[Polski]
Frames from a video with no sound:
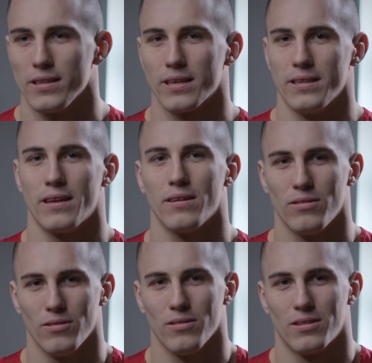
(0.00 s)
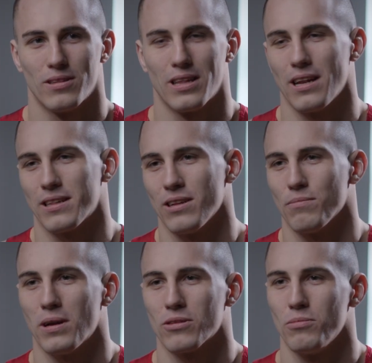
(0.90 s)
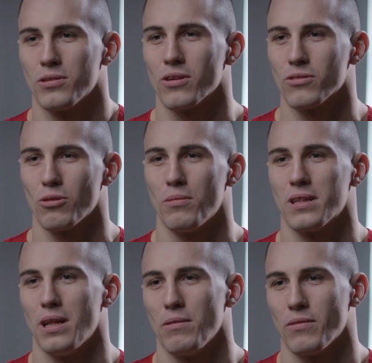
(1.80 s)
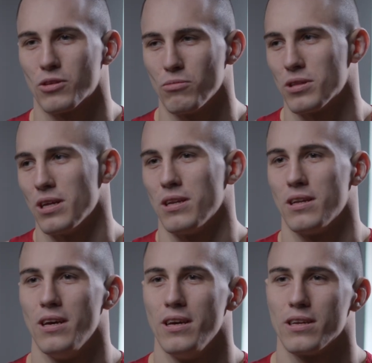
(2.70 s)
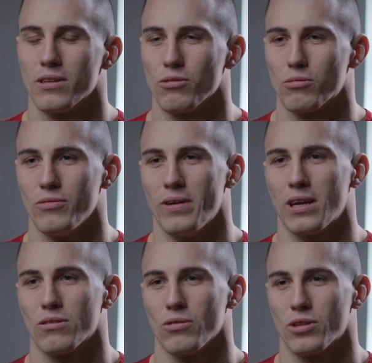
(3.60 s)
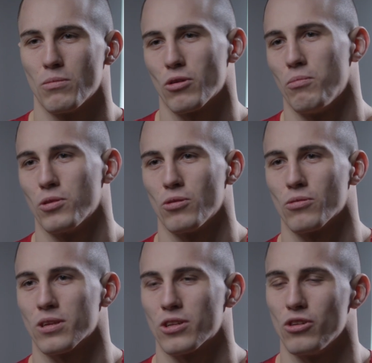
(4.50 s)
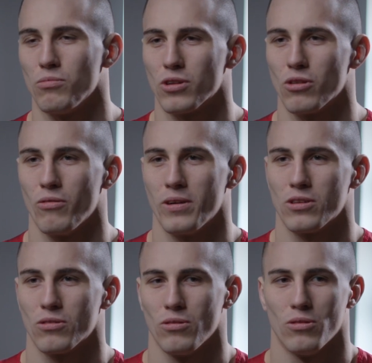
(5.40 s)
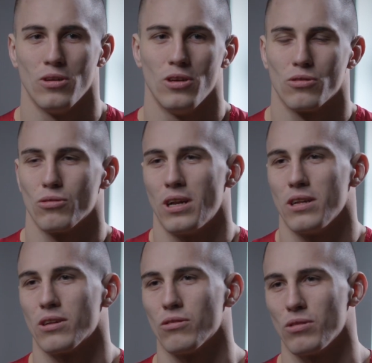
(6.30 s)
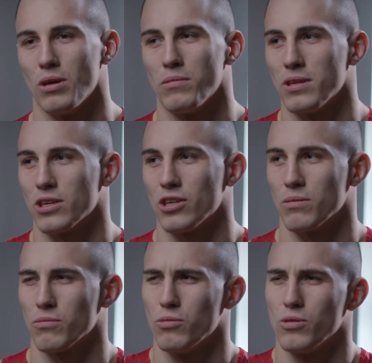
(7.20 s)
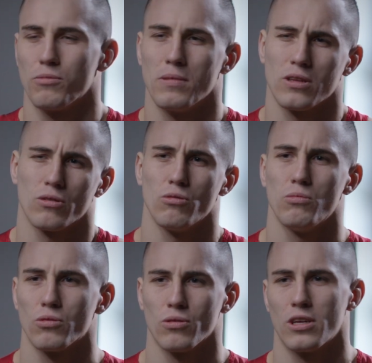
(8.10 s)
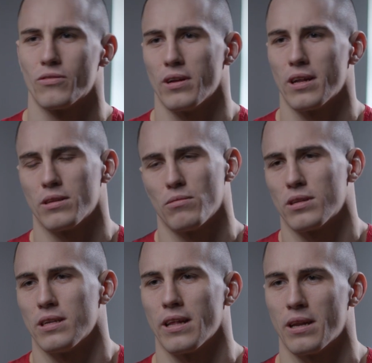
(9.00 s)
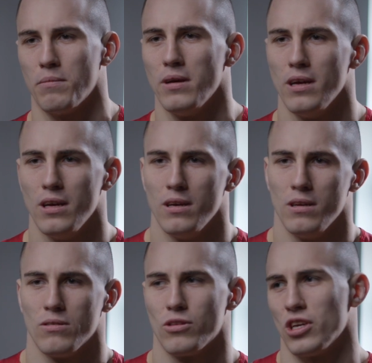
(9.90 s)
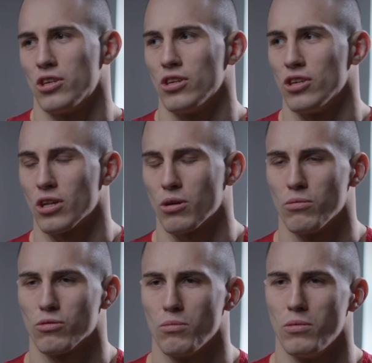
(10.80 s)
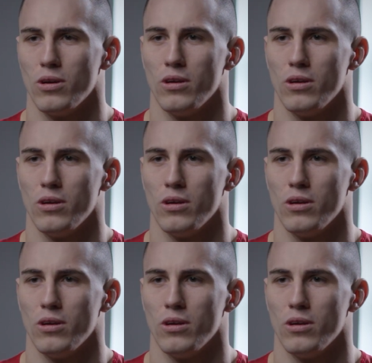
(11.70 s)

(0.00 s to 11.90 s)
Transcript: Trener, no, ten bardzo bliska osoba dla mnie, bo trener, trener przywara to od samego początku, zaczęliśmy trenować, to, to dalej trenujemy, gdzieś tam były zmiany klubu, to też razem z trenerem no cieszę się, że taką osobę